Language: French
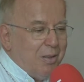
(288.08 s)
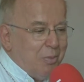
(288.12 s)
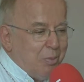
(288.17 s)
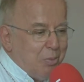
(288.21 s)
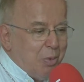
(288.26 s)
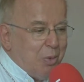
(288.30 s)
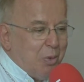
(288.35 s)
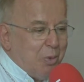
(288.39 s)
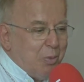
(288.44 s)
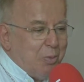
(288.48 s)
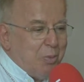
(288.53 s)
euh,
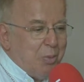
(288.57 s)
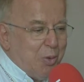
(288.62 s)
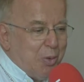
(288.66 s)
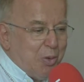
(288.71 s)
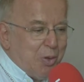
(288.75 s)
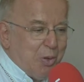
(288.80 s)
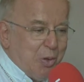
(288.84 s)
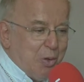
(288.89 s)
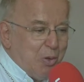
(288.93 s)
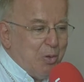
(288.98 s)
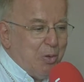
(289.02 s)

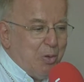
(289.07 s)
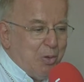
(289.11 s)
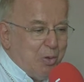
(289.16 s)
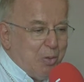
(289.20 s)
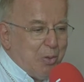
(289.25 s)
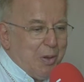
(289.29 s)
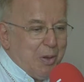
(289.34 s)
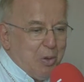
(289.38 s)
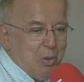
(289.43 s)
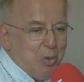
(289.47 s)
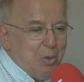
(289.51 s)
pour, que nous
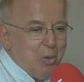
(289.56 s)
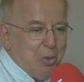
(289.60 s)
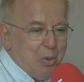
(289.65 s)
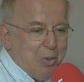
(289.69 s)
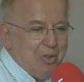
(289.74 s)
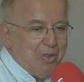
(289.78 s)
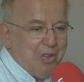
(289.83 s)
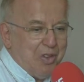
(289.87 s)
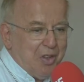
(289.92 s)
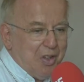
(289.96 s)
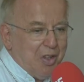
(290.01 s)
soyons nous
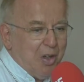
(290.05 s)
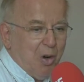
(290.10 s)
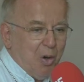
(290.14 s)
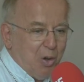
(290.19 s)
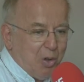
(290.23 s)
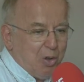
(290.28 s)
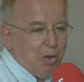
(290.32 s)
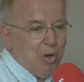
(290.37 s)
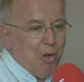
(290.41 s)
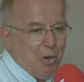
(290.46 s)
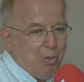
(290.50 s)
aussi
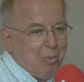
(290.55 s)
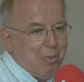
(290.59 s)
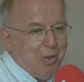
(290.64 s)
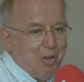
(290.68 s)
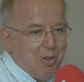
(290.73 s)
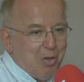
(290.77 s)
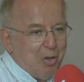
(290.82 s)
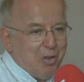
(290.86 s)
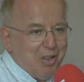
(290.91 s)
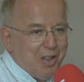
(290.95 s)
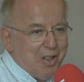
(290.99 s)
encore
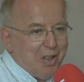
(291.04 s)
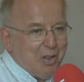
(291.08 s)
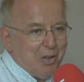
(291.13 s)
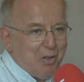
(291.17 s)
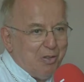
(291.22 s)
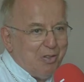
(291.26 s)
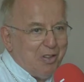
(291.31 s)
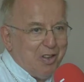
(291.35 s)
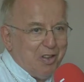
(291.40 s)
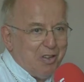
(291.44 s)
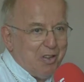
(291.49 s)
missionnaires.
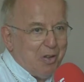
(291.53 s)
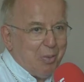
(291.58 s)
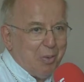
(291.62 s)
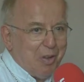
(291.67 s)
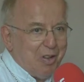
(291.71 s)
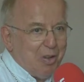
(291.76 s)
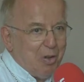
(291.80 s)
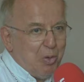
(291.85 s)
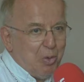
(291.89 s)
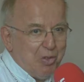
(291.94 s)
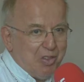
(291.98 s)
Quoi. c'est
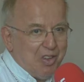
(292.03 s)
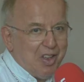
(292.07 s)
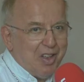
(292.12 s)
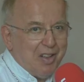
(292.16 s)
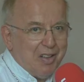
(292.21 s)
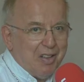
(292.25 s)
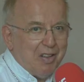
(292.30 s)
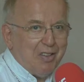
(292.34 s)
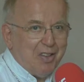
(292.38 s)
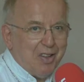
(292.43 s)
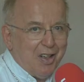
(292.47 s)
pas, il nous
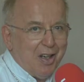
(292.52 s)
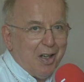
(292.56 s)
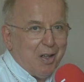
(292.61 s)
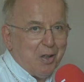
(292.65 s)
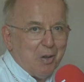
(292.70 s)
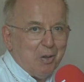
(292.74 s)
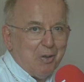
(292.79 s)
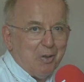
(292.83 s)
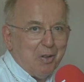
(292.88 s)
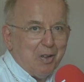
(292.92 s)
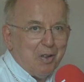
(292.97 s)
aide à
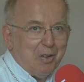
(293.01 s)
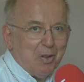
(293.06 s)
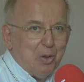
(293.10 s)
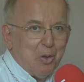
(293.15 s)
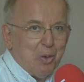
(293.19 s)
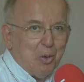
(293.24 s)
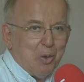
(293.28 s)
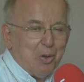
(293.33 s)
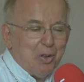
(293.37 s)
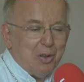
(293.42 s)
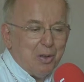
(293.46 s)
cela.
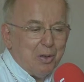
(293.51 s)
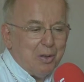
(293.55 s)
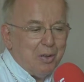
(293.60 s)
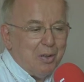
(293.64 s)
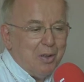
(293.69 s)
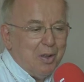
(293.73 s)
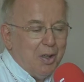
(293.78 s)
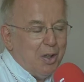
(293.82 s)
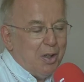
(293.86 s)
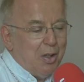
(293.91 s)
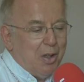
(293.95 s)
Donc, euh,
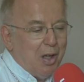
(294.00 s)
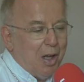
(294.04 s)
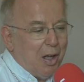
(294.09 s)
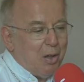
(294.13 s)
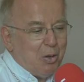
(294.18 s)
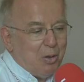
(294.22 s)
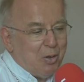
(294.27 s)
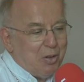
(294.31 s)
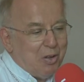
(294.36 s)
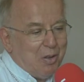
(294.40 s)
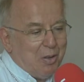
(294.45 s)

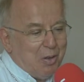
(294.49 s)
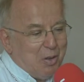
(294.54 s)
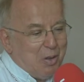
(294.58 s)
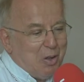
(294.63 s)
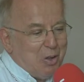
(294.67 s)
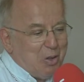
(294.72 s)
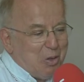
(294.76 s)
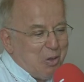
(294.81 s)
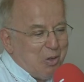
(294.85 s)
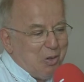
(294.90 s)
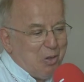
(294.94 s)
alors les,
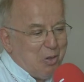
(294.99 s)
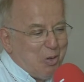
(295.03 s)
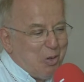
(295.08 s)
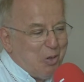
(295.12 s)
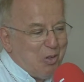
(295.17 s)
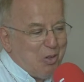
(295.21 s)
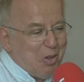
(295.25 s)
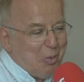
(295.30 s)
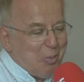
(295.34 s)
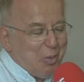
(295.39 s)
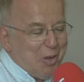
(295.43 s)
gens disent
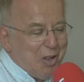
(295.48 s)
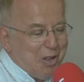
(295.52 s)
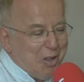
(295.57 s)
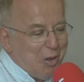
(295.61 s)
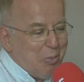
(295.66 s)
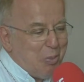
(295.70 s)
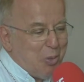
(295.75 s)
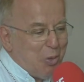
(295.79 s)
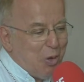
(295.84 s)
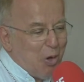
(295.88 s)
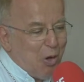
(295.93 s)
ça après
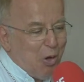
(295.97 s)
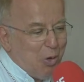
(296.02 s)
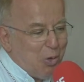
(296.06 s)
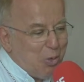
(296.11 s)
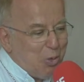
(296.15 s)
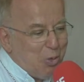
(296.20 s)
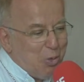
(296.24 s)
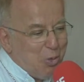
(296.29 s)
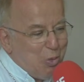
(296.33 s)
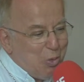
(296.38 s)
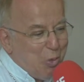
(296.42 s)
pour un
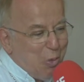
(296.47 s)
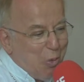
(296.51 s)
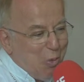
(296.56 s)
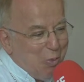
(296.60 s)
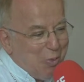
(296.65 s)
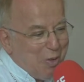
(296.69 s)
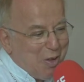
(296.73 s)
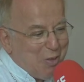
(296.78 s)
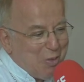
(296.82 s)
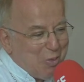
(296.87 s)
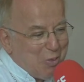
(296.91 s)
rendu.
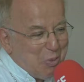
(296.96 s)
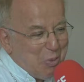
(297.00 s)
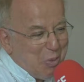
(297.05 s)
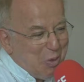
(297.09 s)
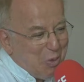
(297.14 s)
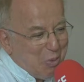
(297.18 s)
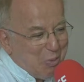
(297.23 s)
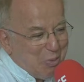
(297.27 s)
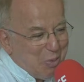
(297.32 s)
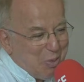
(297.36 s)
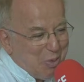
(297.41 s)
Non, bah
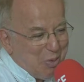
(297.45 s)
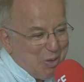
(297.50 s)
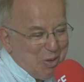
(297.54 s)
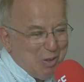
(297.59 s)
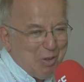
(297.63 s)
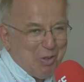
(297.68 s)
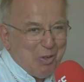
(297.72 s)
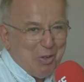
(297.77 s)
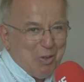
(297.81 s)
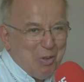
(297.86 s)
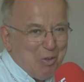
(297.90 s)
oui, on peut le
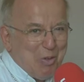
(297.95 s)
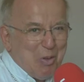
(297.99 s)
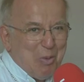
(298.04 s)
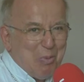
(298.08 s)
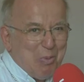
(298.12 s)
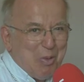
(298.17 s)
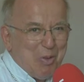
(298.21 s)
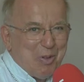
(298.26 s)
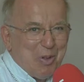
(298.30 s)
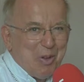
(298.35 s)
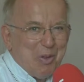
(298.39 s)
dire si on
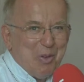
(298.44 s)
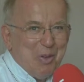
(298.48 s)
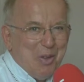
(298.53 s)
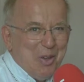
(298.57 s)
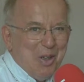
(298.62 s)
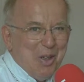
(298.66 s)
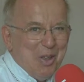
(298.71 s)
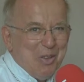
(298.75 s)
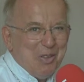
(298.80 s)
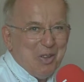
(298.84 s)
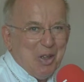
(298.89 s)
veut, puisque
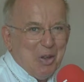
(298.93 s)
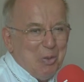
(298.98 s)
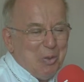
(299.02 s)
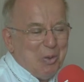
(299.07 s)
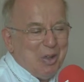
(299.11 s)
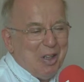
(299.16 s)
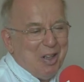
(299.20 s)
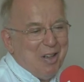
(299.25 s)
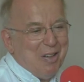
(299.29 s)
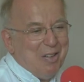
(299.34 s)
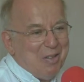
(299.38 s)
c'est
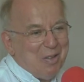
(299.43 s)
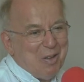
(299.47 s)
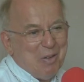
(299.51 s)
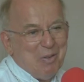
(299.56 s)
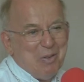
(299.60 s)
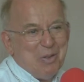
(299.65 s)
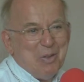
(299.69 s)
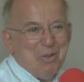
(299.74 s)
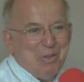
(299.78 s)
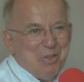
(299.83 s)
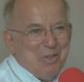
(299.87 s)
nous qui les
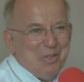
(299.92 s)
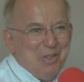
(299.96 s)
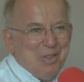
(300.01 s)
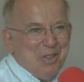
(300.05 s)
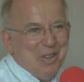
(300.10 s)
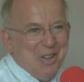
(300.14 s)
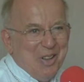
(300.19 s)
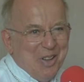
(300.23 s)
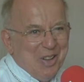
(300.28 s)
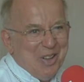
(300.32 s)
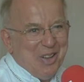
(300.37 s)
avons
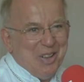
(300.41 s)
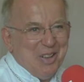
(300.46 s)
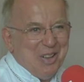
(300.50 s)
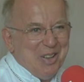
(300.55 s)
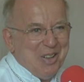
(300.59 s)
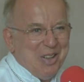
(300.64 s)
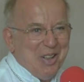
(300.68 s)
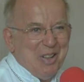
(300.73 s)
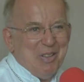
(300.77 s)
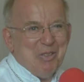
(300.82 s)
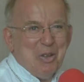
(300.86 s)

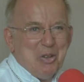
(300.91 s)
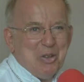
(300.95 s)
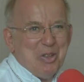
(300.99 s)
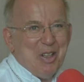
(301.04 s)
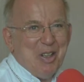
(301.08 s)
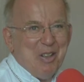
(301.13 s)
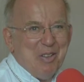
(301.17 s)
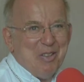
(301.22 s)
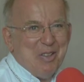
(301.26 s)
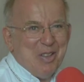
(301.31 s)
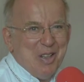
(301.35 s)
euh,
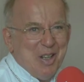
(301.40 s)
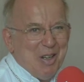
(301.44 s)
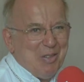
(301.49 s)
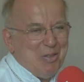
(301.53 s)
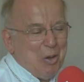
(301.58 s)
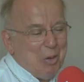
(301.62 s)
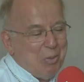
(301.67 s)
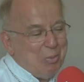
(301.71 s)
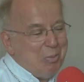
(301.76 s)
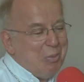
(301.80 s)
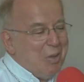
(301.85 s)
évangélisés
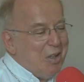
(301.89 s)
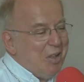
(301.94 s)
avant.